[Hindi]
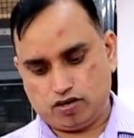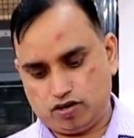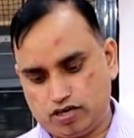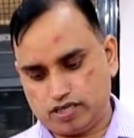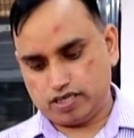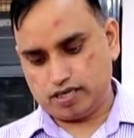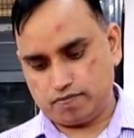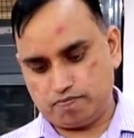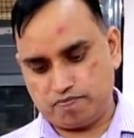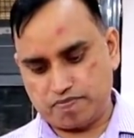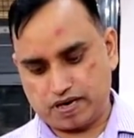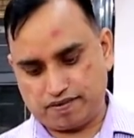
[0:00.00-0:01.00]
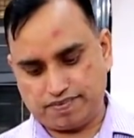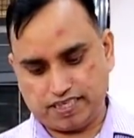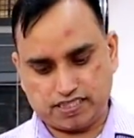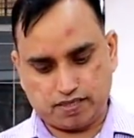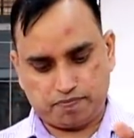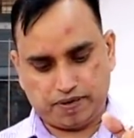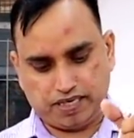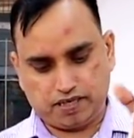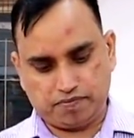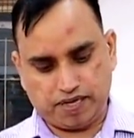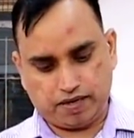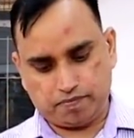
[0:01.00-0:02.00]
और काफ़ी अच्छे
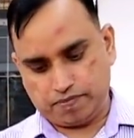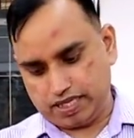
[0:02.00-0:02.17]
प्रिंट में